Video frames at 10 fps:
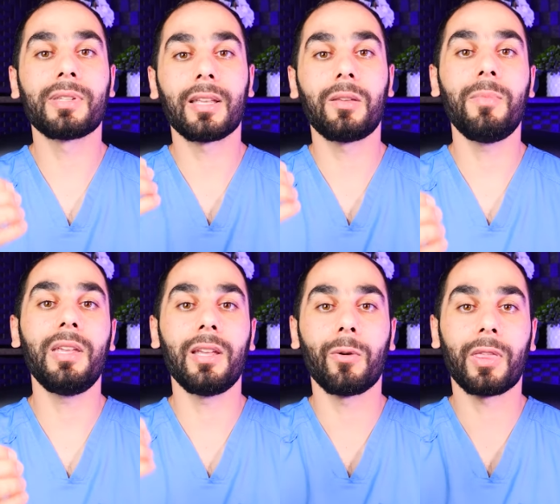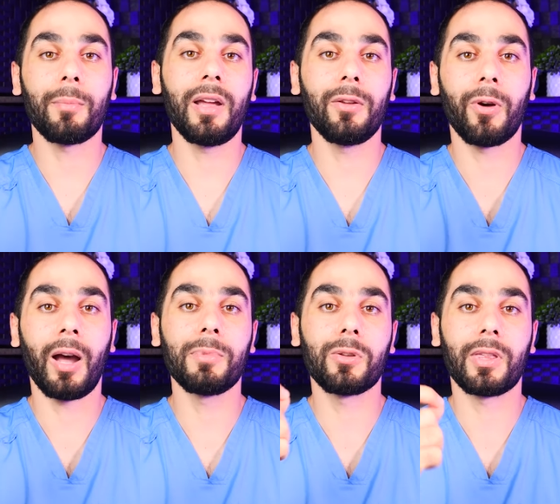
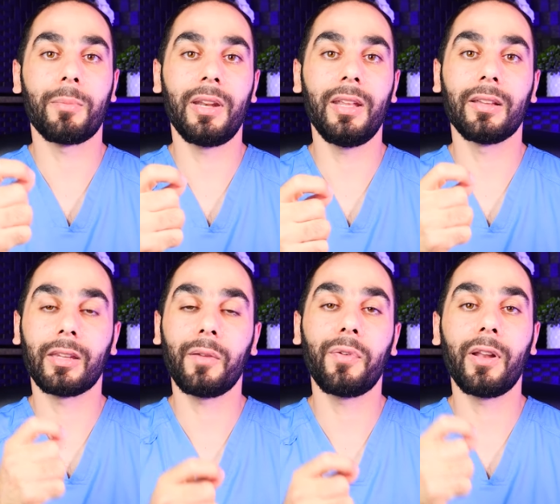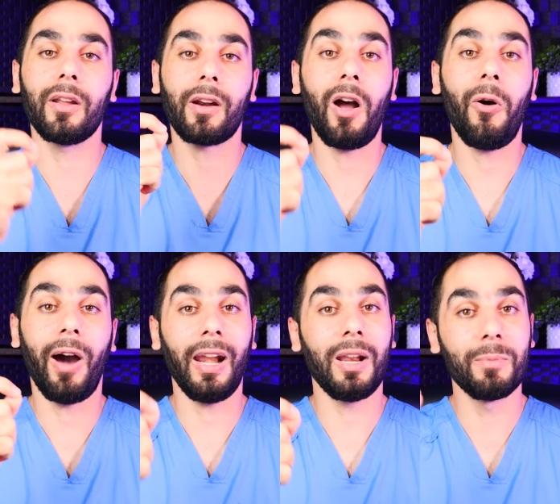685 طفل راحوا على